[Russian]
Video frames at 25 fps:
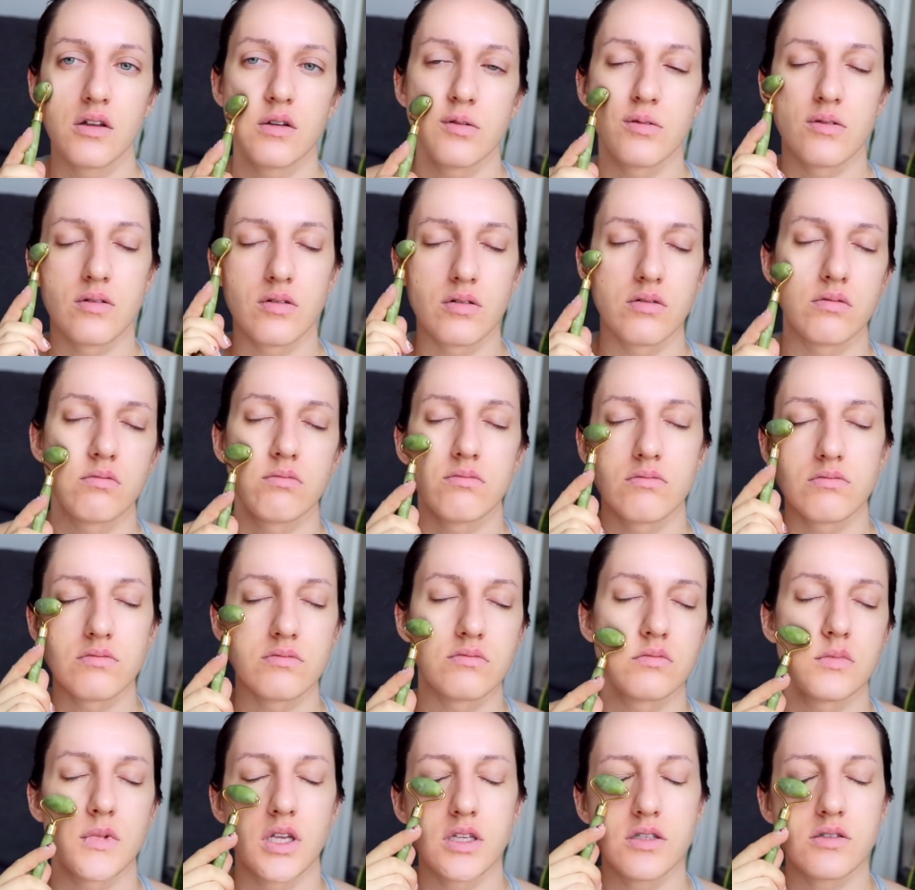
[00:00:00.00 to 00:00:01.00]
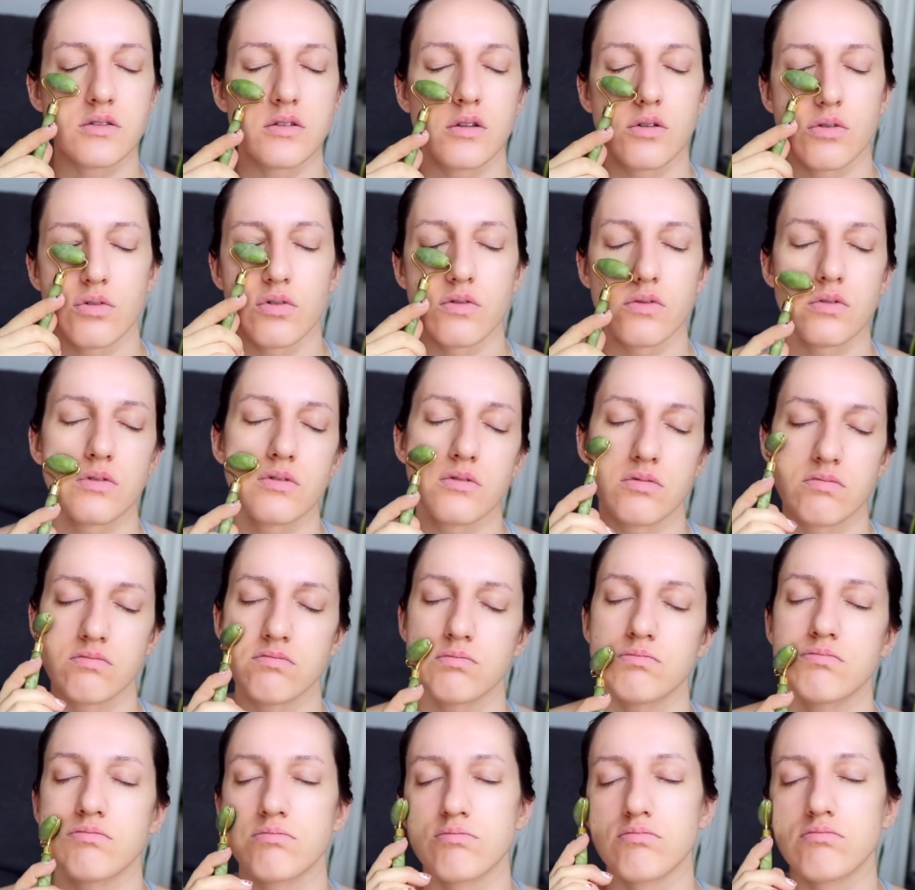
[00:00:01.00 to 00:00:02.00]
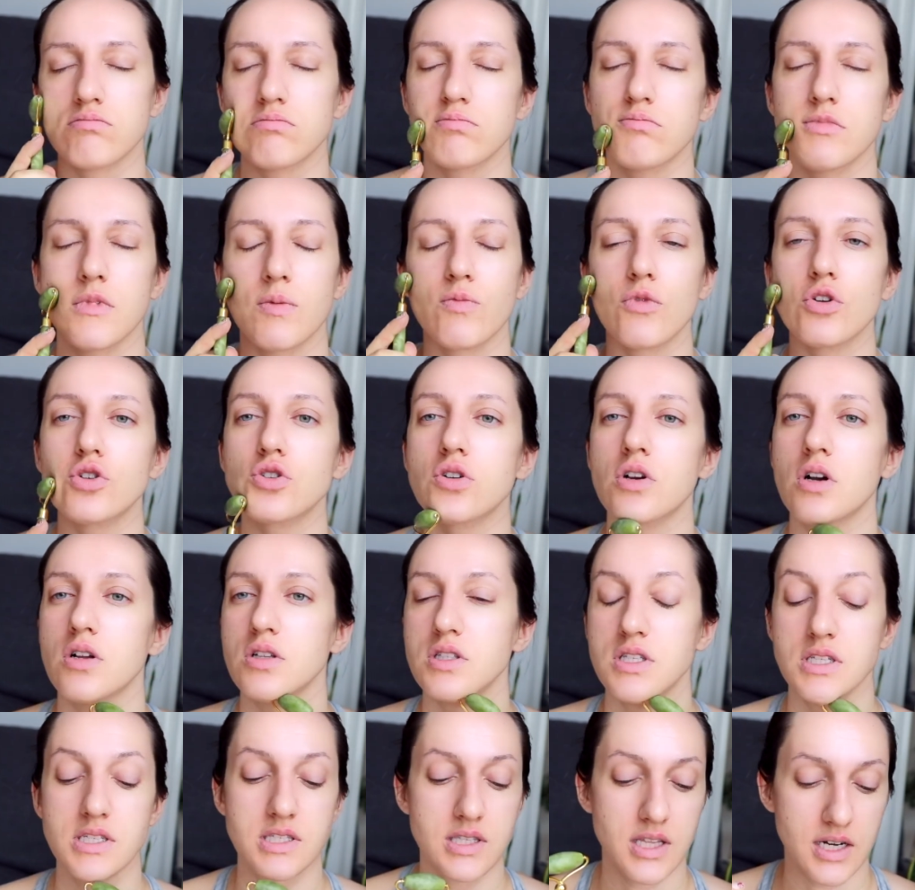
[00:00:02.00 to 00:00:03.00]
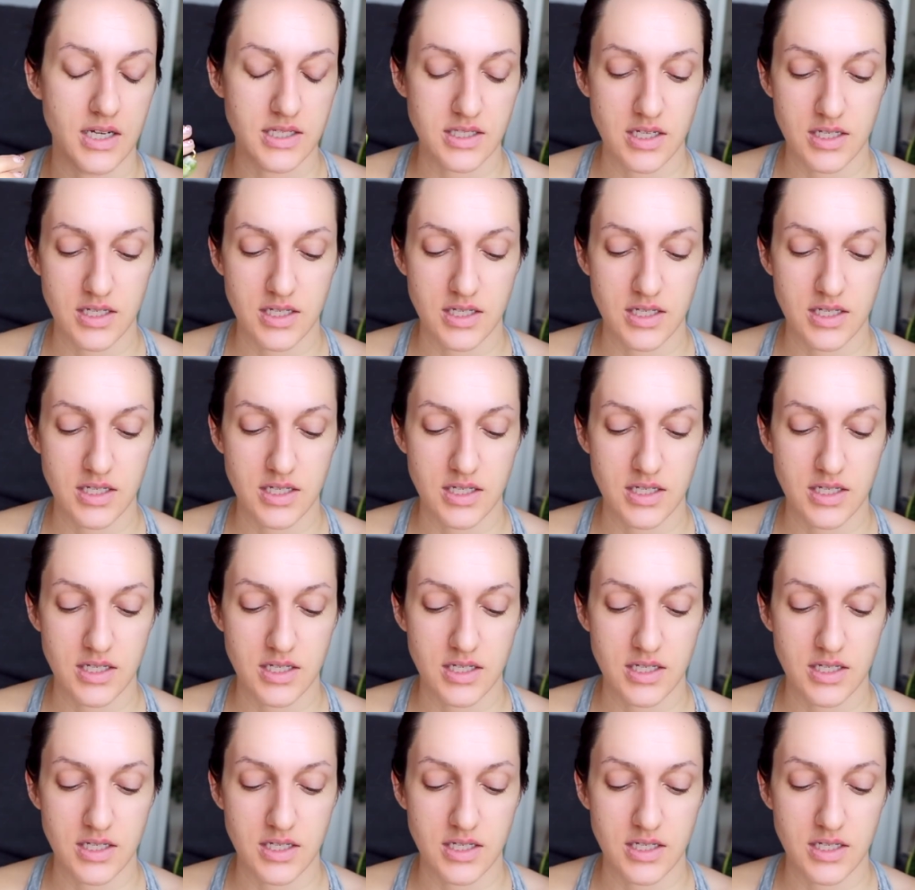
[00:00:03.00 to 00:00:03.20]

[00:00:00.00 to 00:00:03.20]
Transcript: эм, знаете, такой вот немножко дистресс.